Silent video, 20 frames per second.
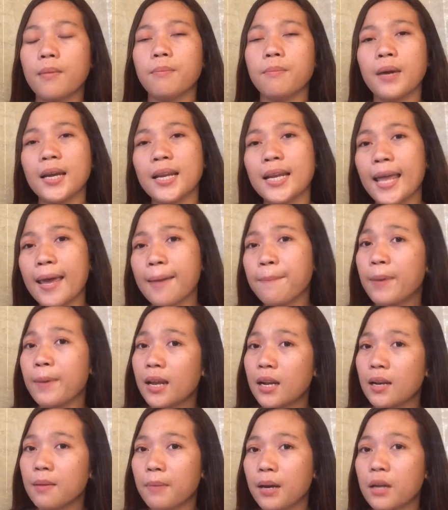May
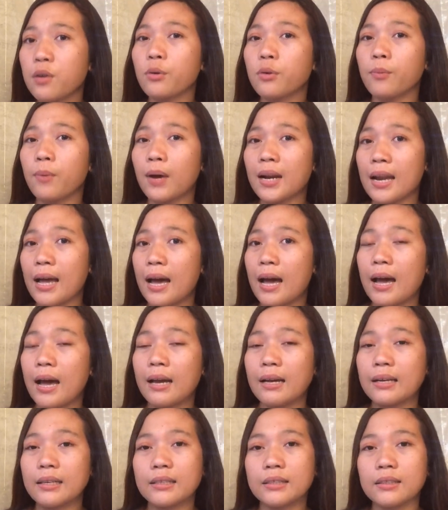level man o wala,
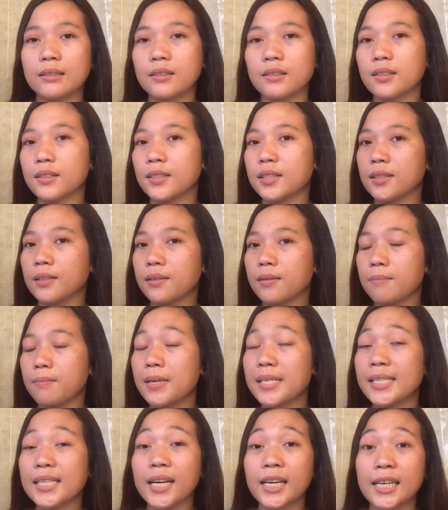
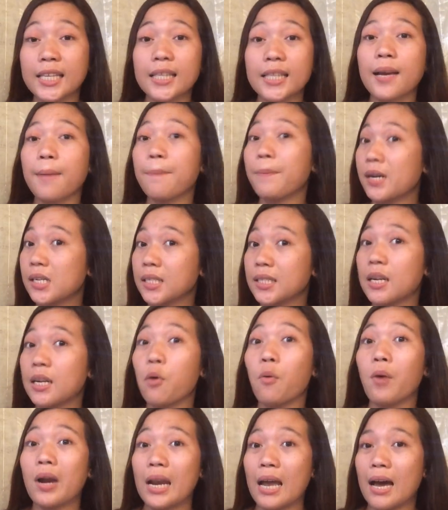masakit kapag
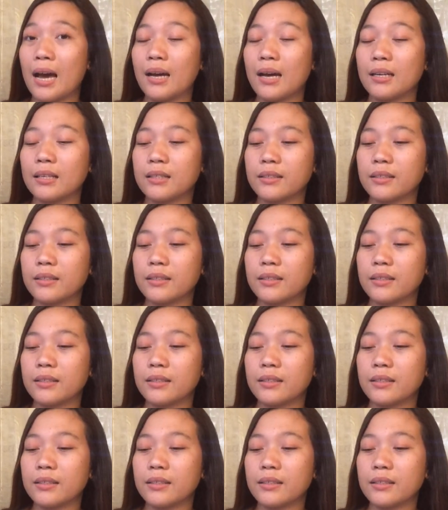nawala.